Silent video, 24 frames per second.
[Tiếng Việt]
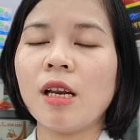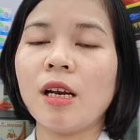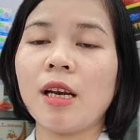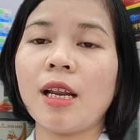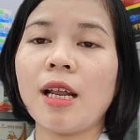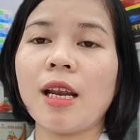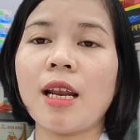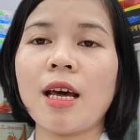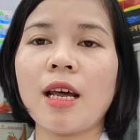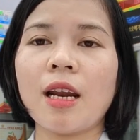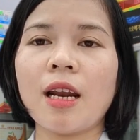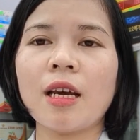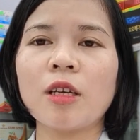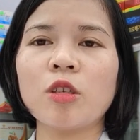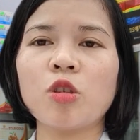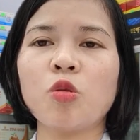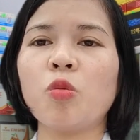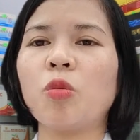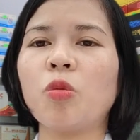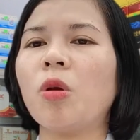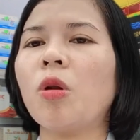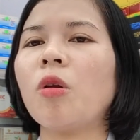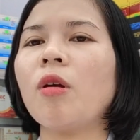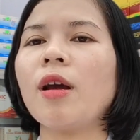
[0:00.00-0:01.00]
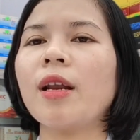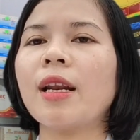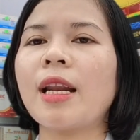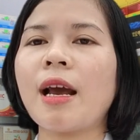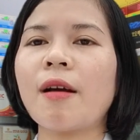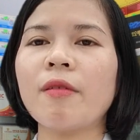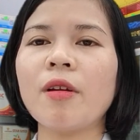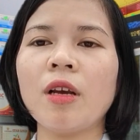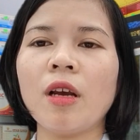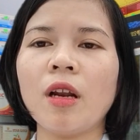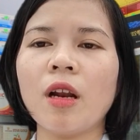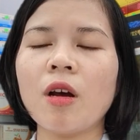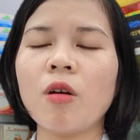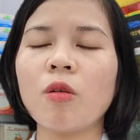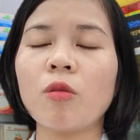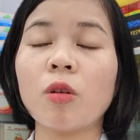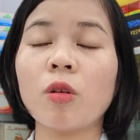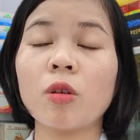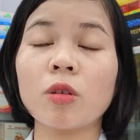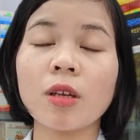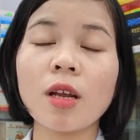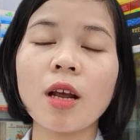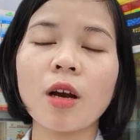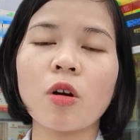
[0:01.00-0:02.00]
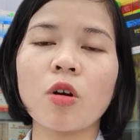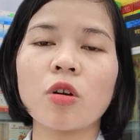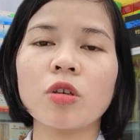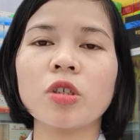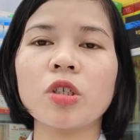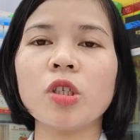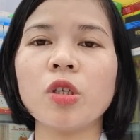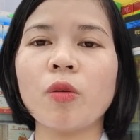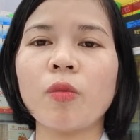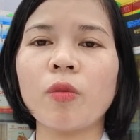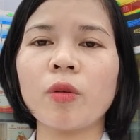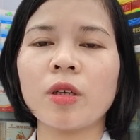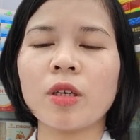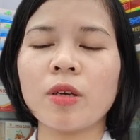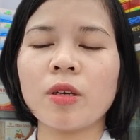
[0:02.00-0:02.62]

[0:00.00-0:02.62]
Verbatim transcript: là là, là dùng cái loại nào để lâu nó rất là khó chịu.